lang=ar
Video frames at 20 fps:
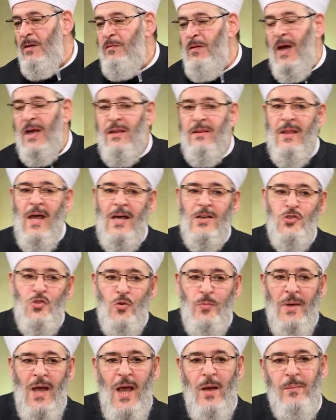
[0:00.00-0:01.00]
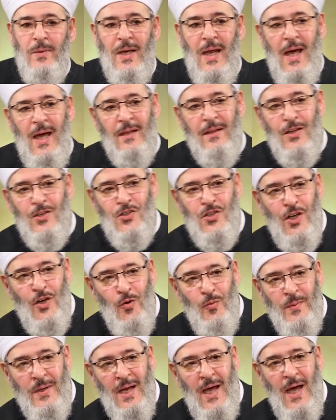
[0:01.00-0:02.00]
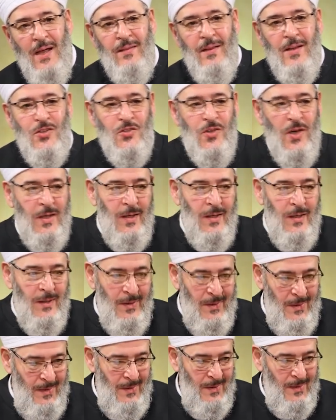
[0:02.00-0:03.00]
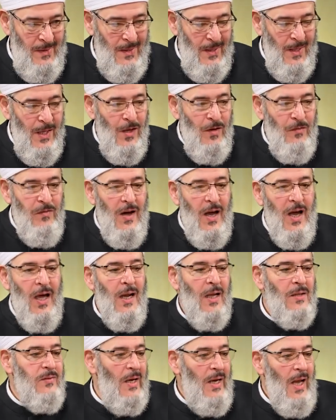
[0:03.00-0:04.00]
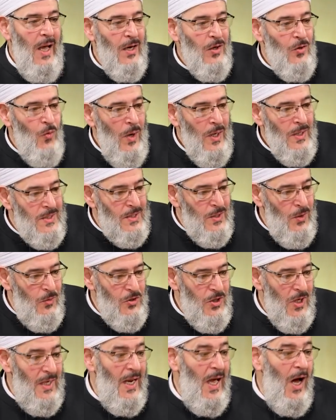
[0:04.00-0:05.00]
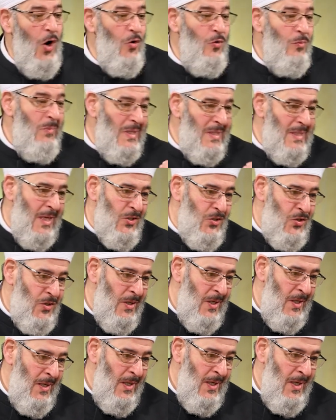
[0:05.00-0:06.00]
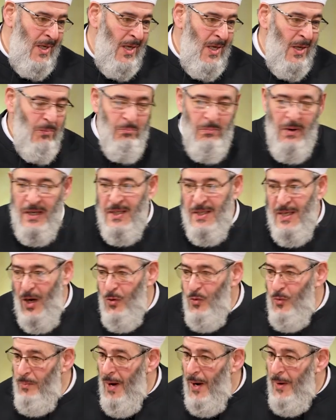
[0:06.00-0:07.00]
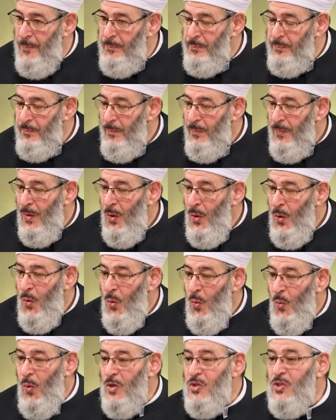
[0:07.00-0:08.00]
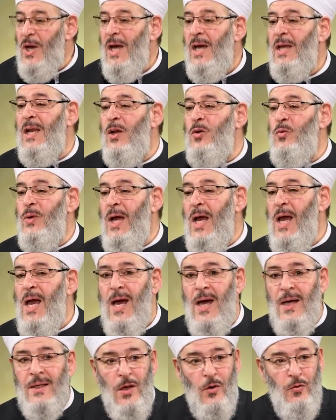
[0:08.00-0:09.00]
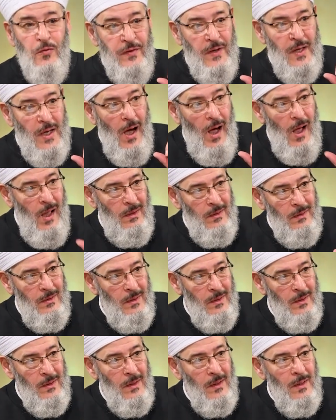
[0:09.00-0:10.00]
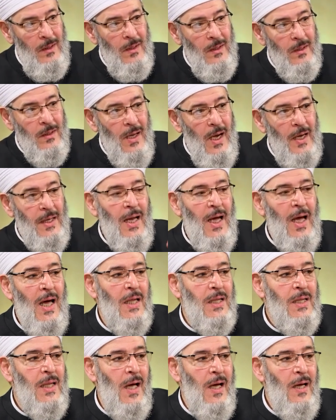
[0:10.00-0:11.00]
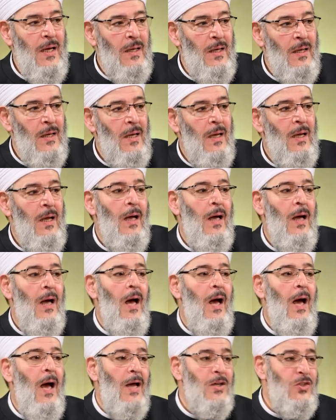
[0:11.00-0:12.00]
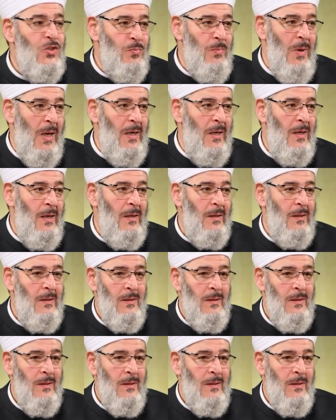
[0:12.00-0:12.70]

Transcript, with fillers: فإذا جمع من هذا شيء ومن هذا شيء فخلط الحق عز وجل أو مزج بينهما وجعل الوعاء توفيقه كان هذا أجمل